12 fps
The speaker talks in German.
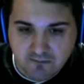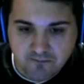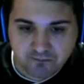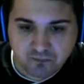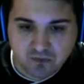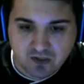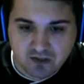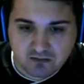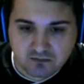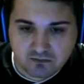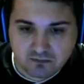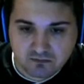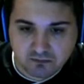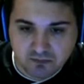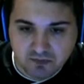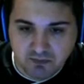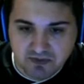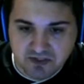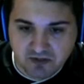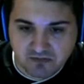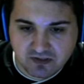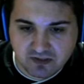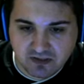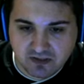Ja, bis auf die da
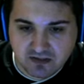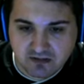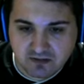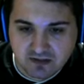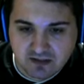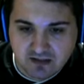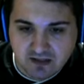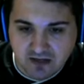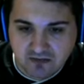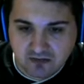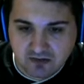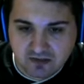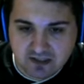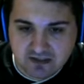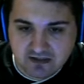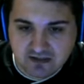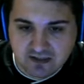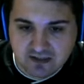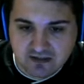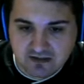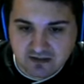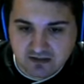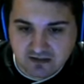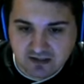da. Also das, das,
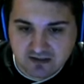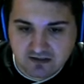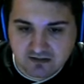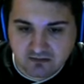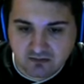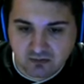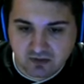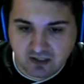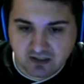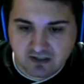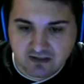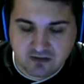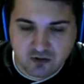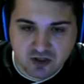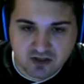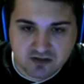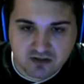das, gut, die Raketen sind auch scheiße.